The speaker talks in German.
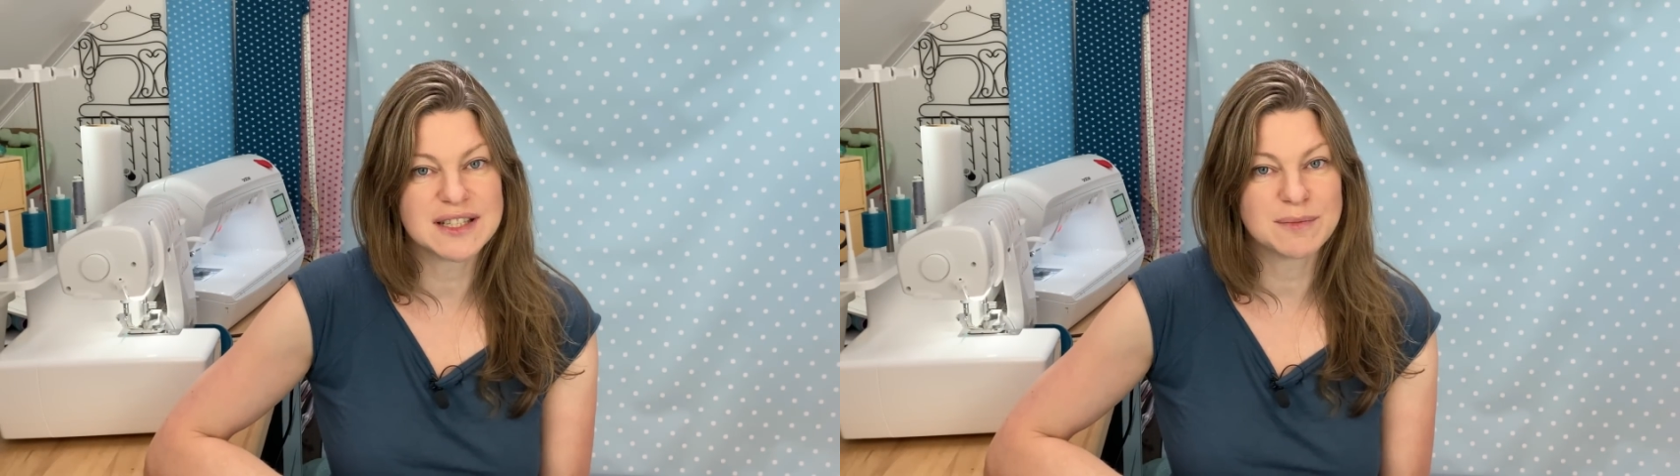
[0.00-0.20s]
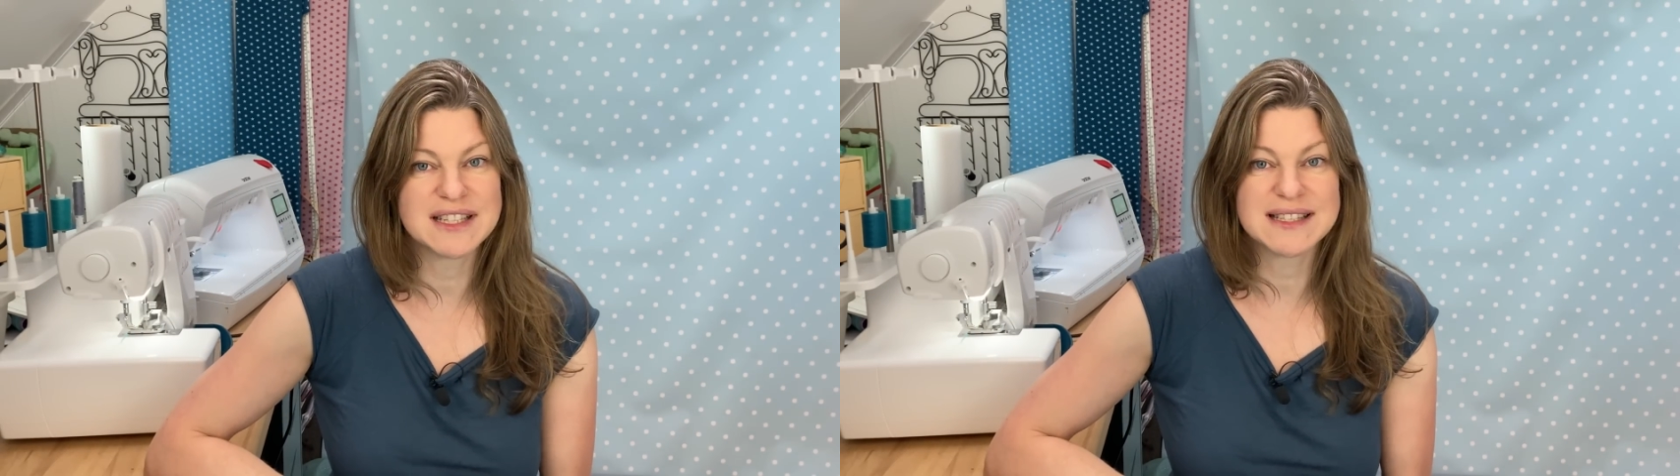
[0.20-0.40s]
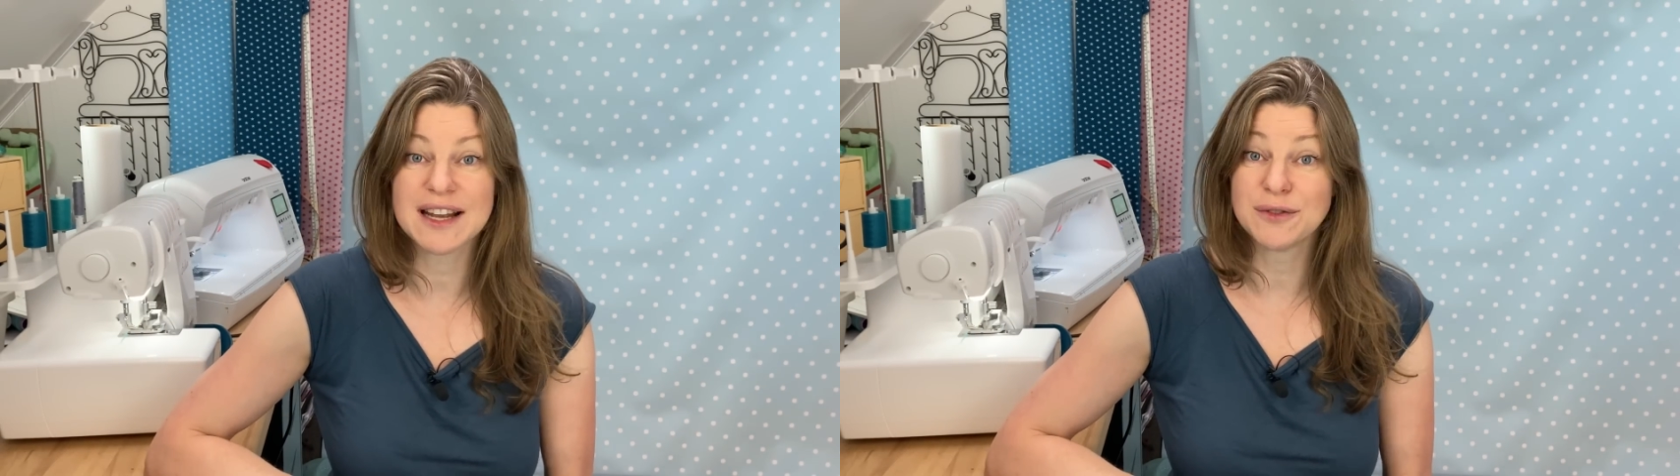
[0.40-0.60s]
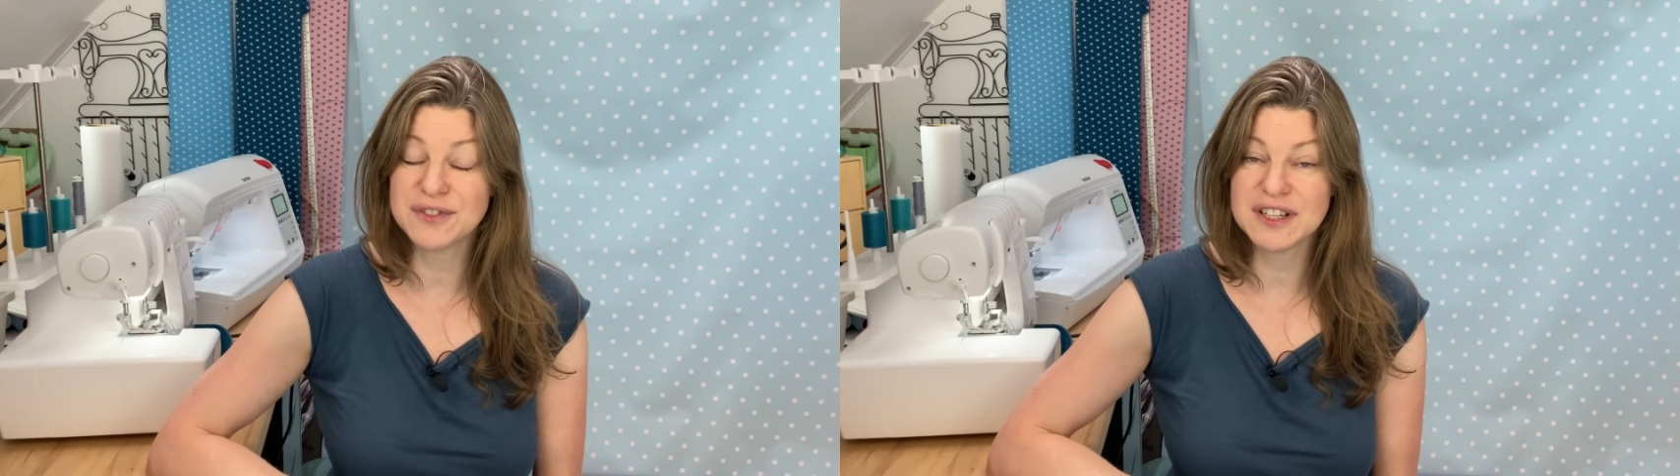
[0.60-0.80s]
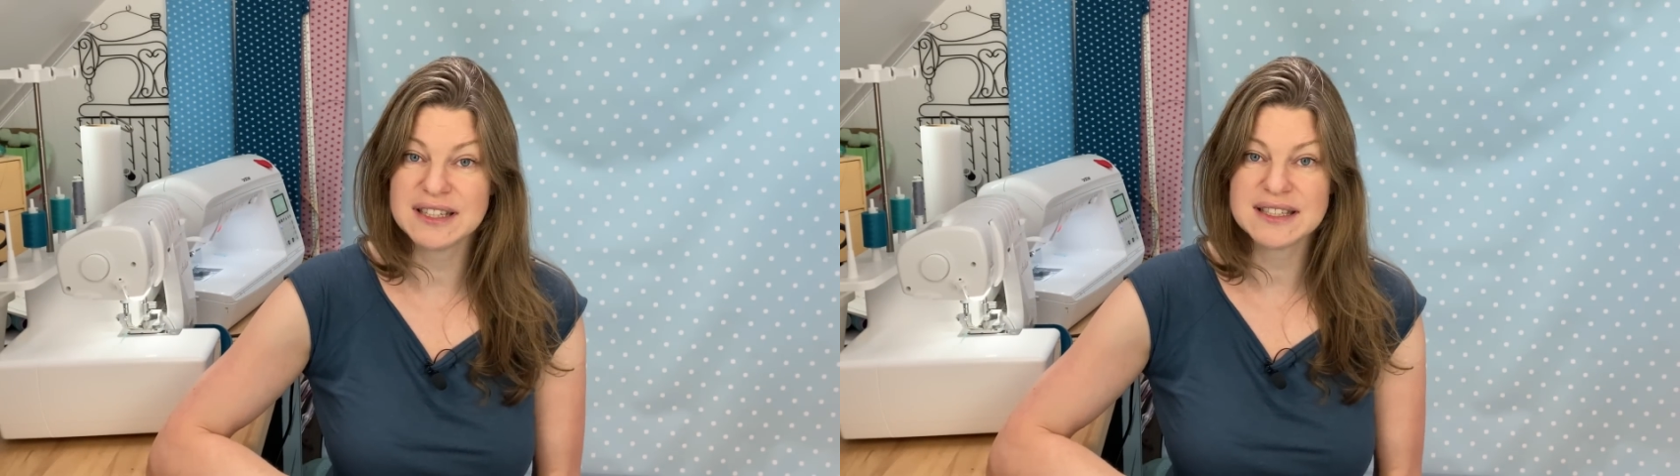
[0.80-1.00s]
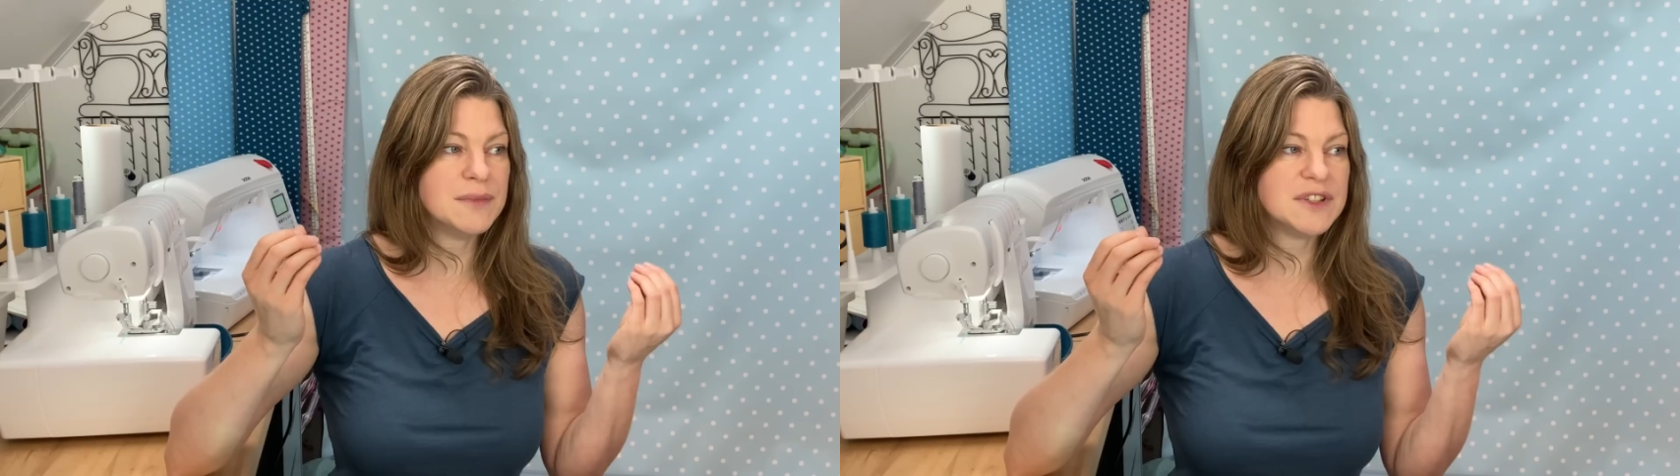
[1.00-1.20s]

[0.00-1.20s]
dass man die Sachen findet.